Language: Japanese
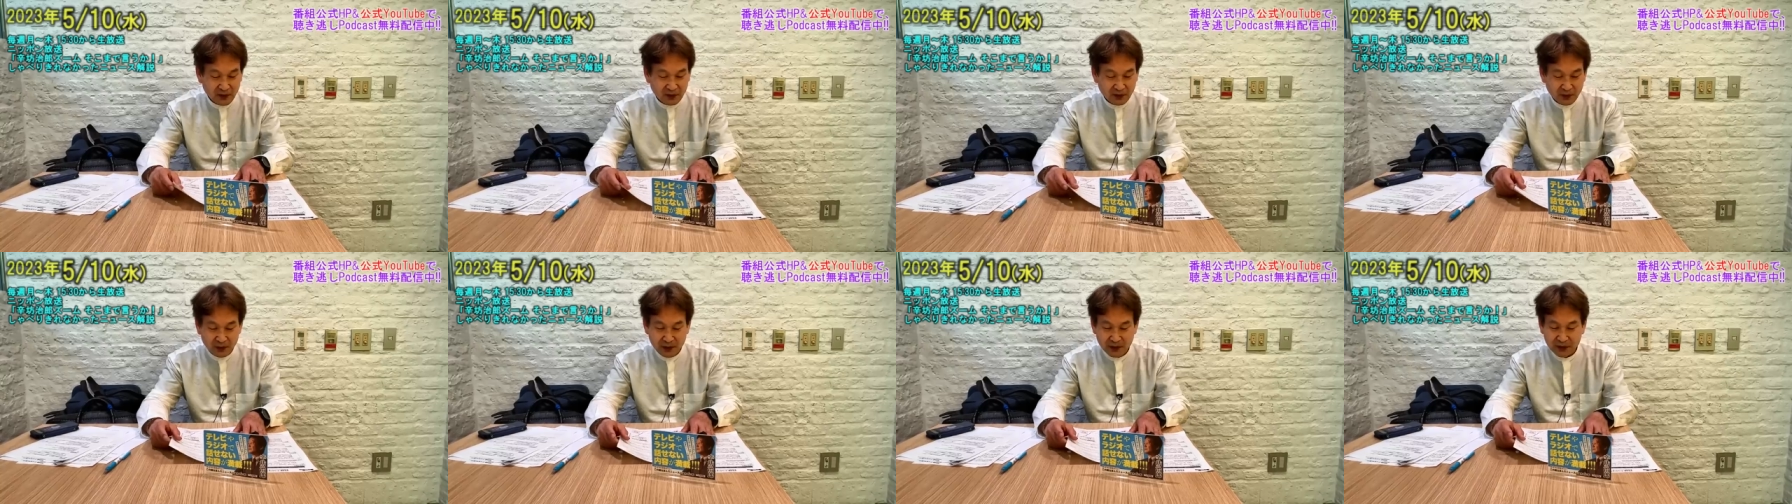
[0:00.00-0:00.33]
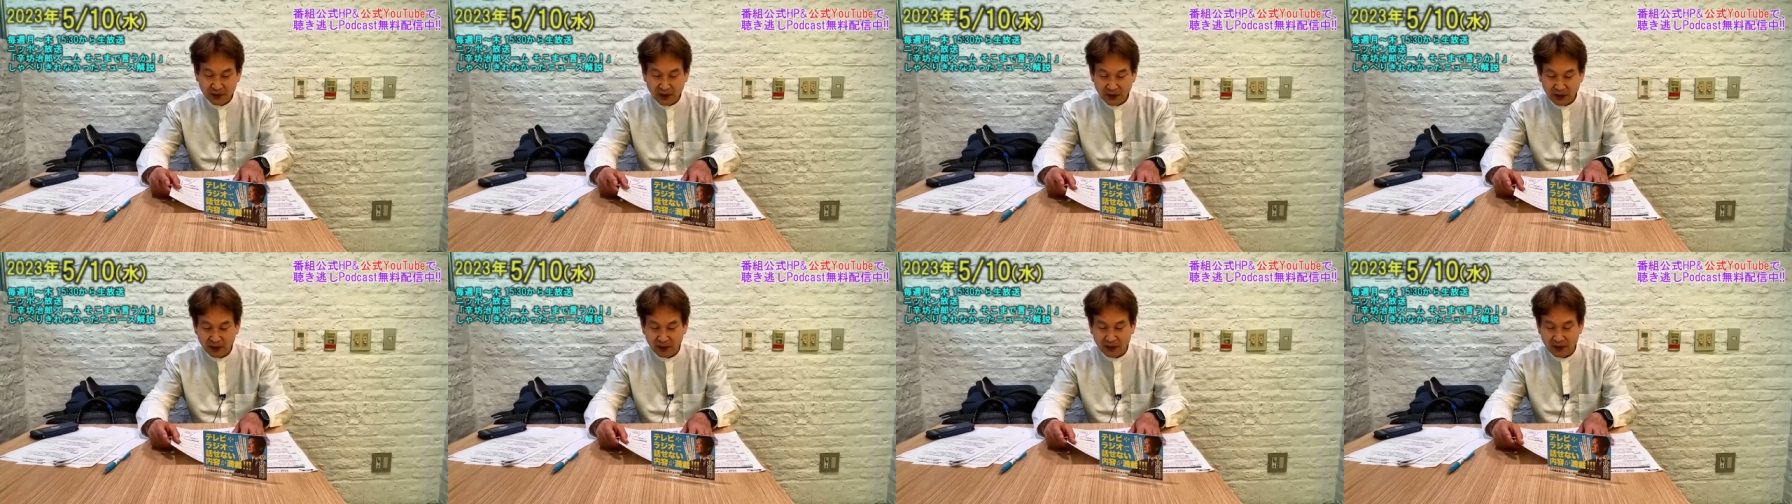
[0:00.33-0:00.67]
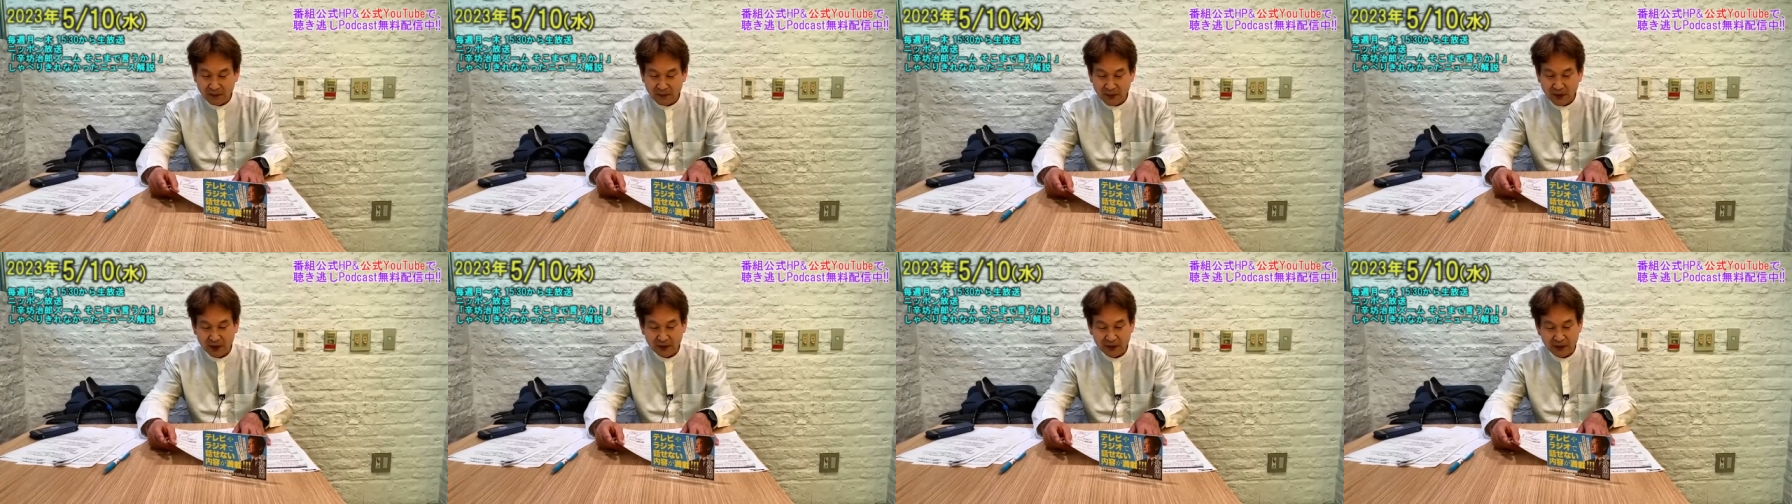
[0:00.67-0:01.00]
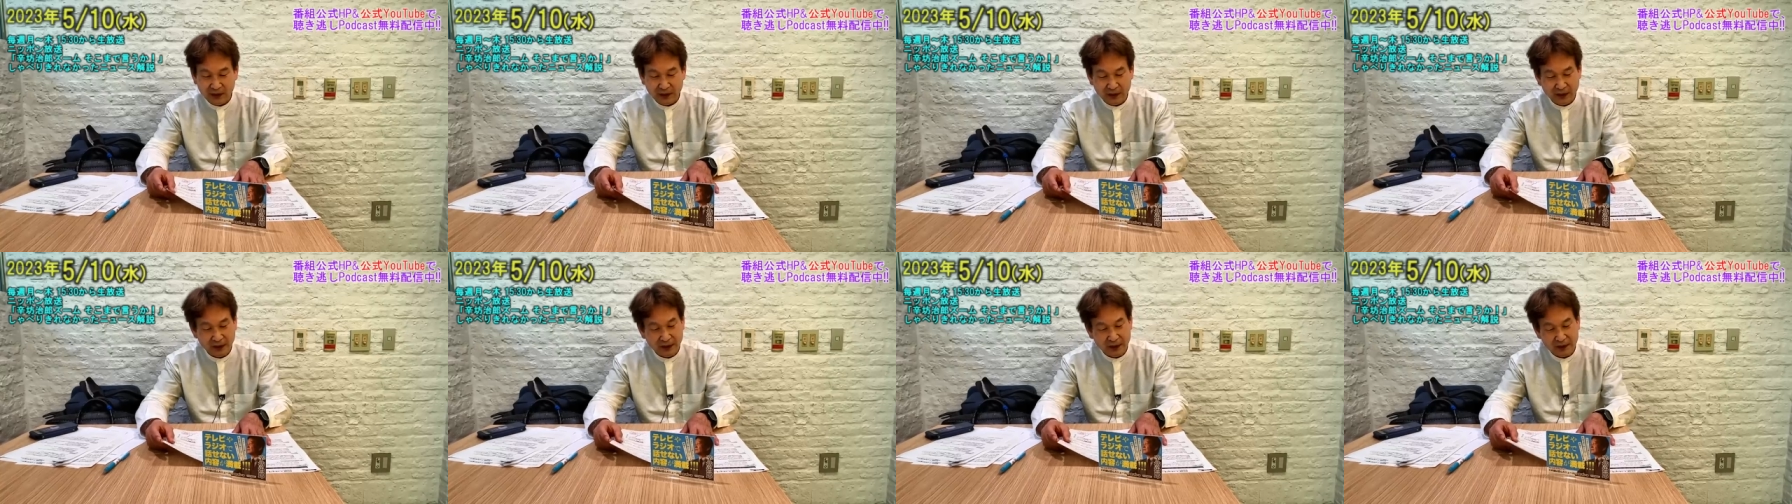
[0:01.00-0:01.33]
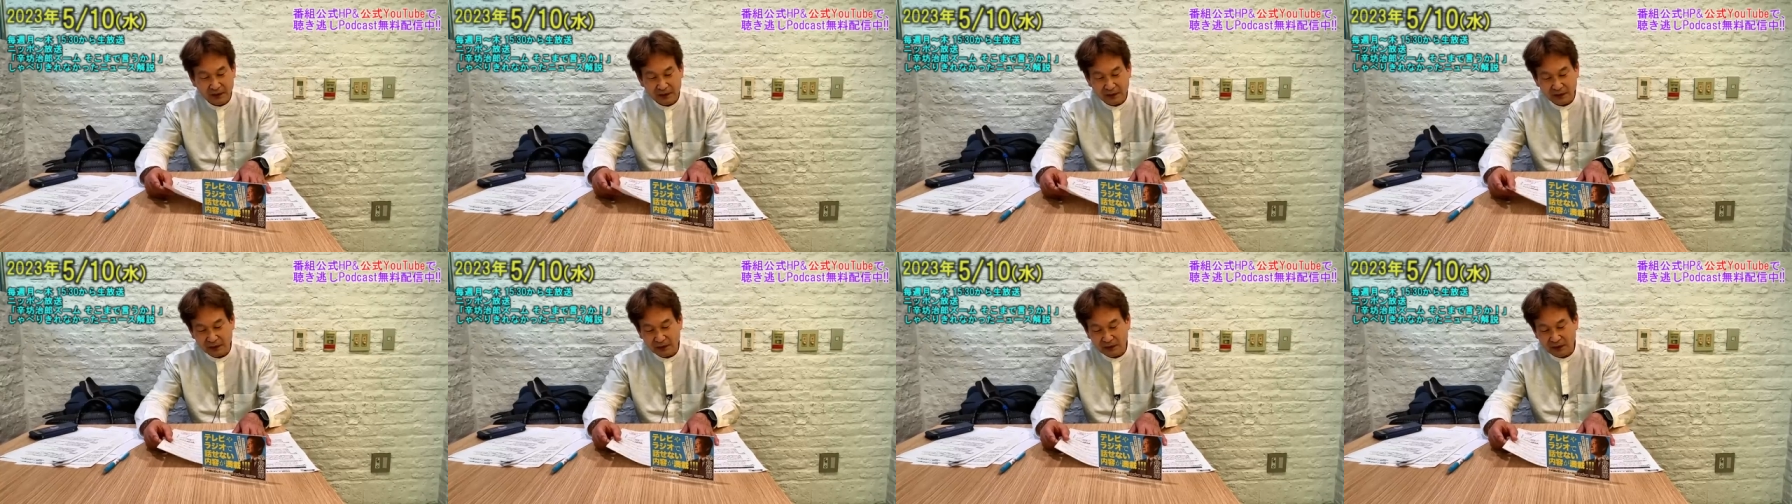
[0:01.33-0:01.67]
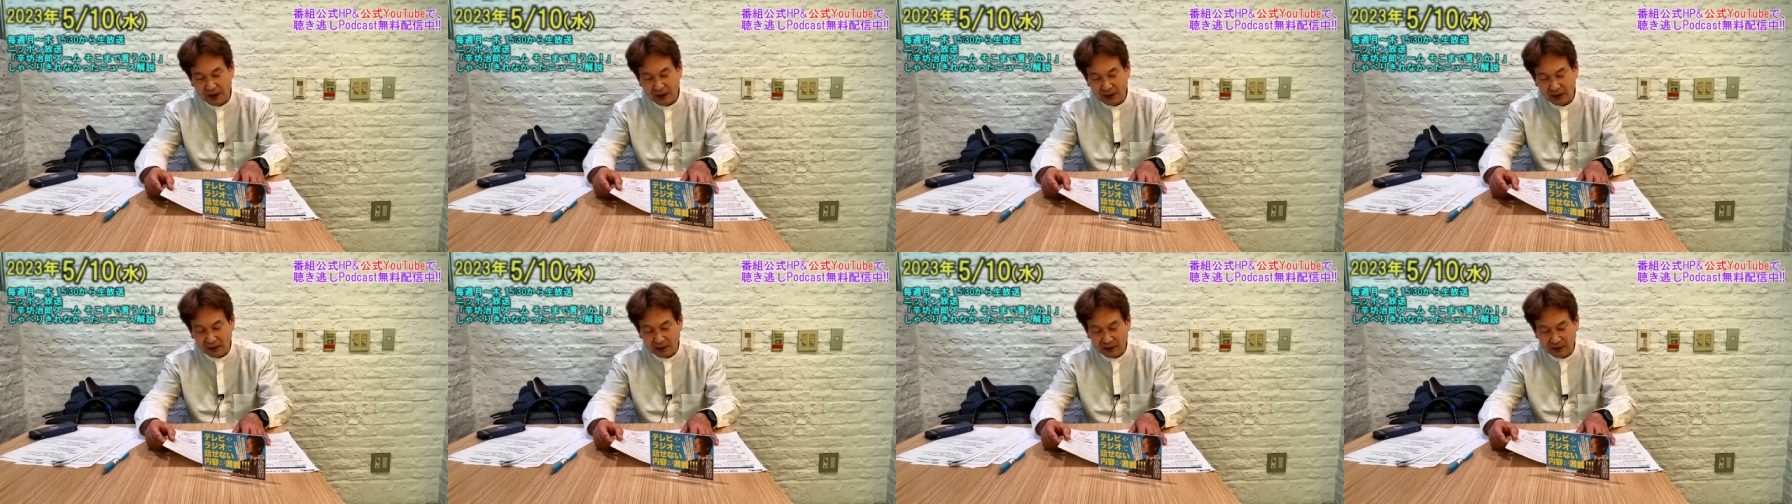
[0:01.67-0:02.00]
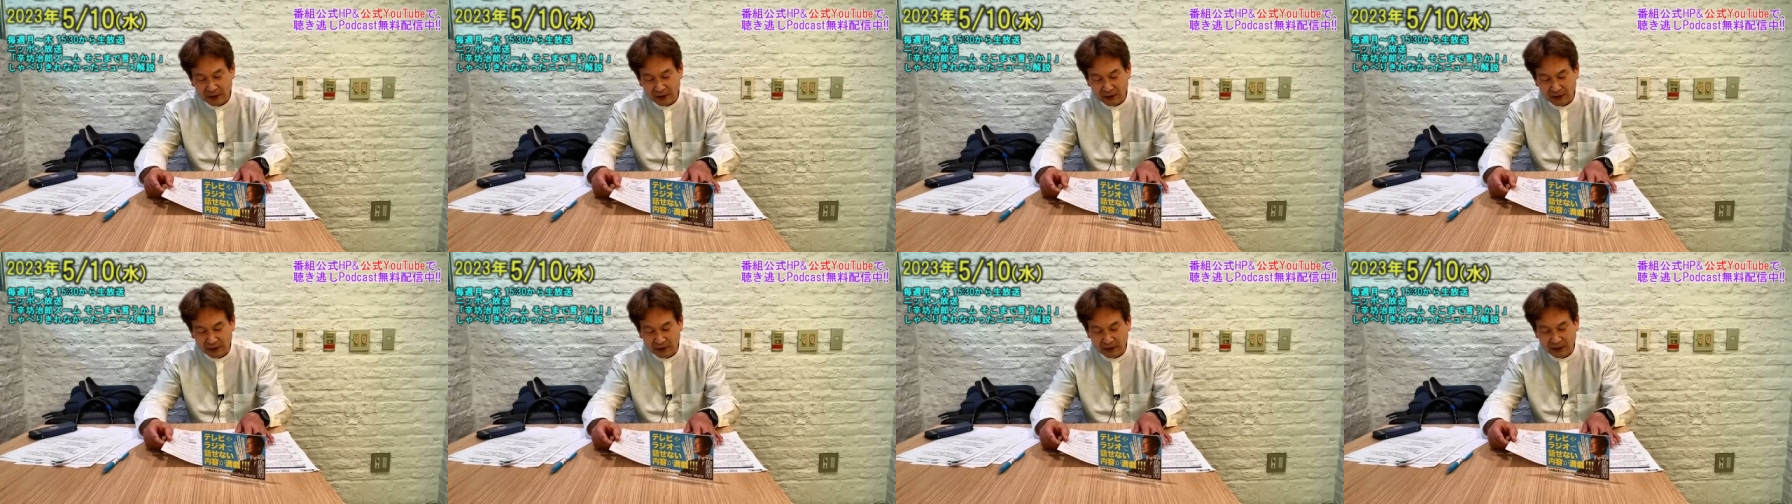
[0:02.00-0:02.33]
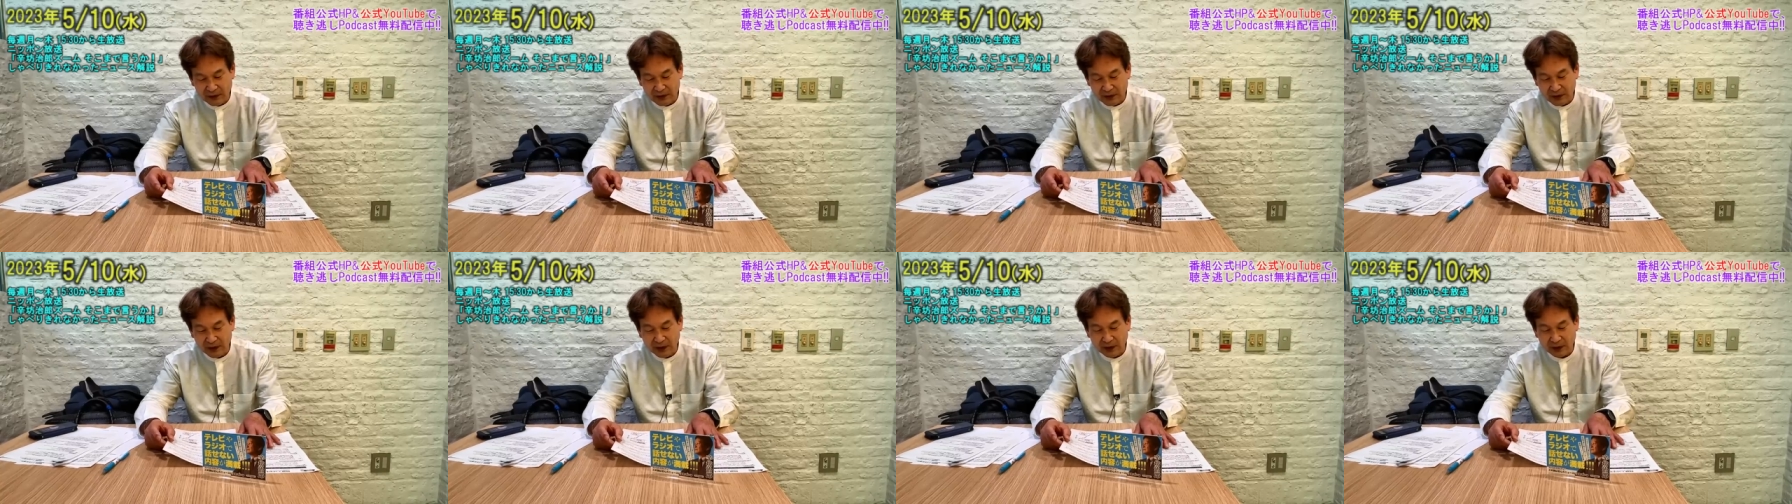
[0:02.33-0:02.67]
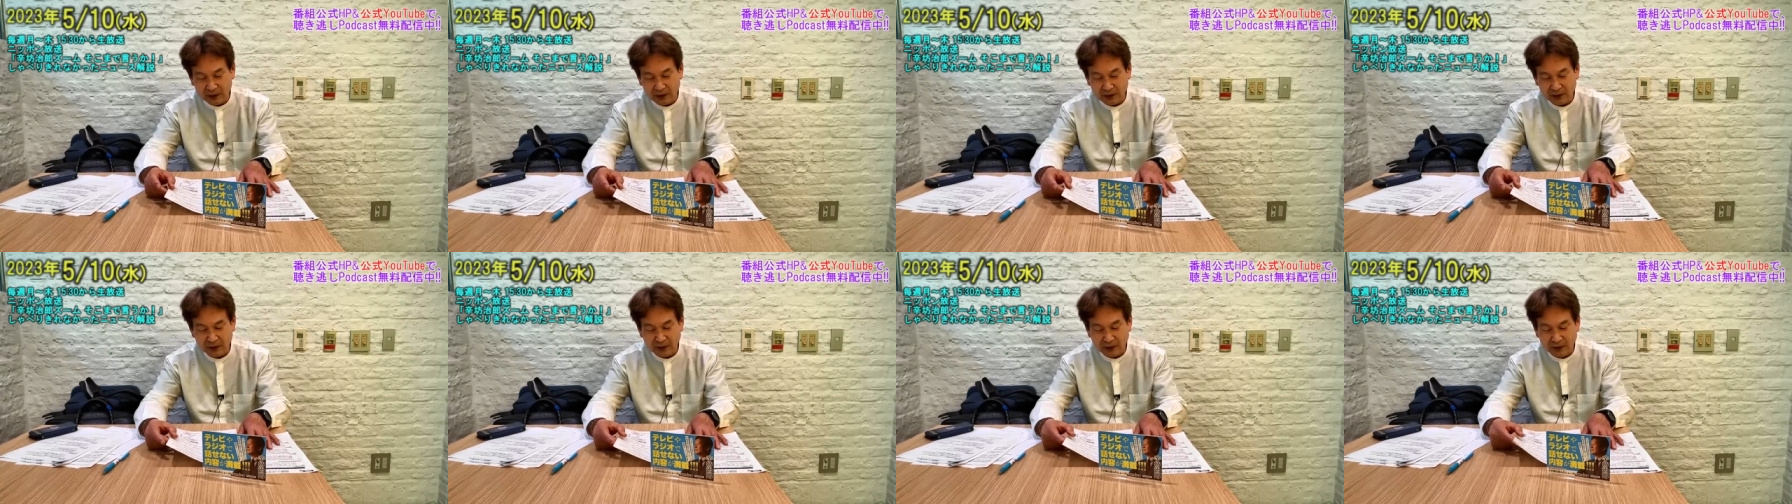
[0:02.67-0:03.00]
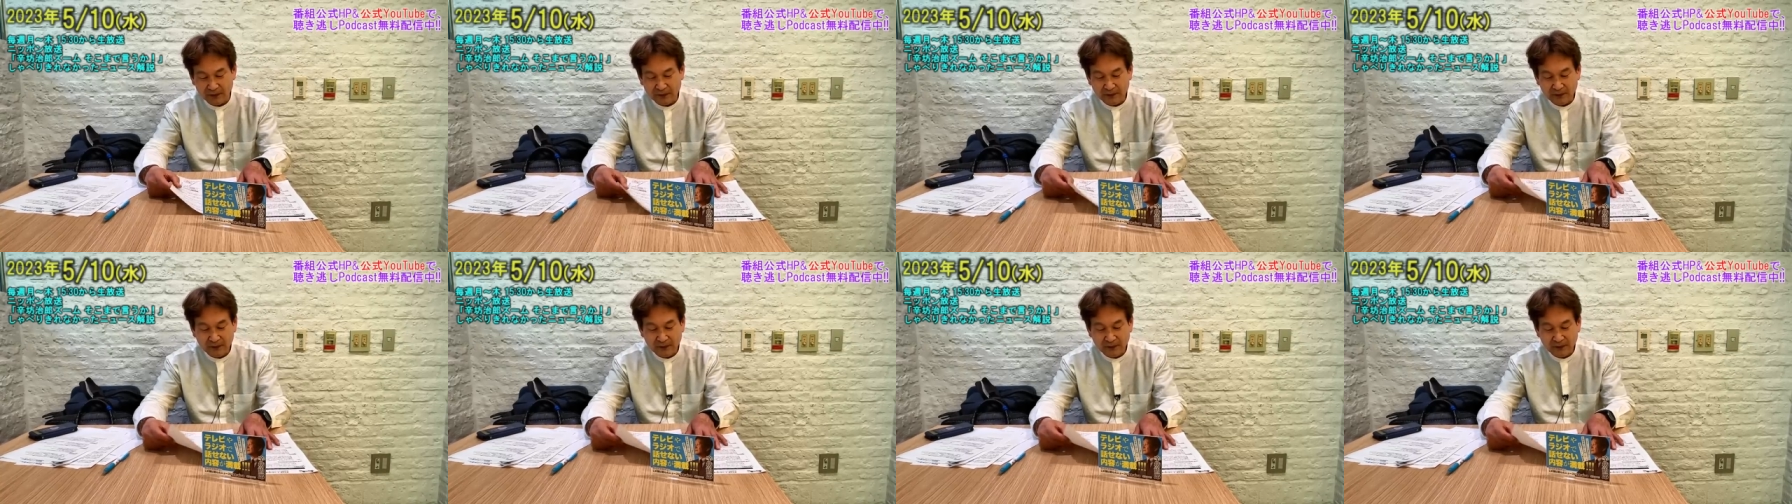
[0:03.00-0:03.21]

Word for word: ドイツからやっぱり天然ガスその他の輸入を続けておくと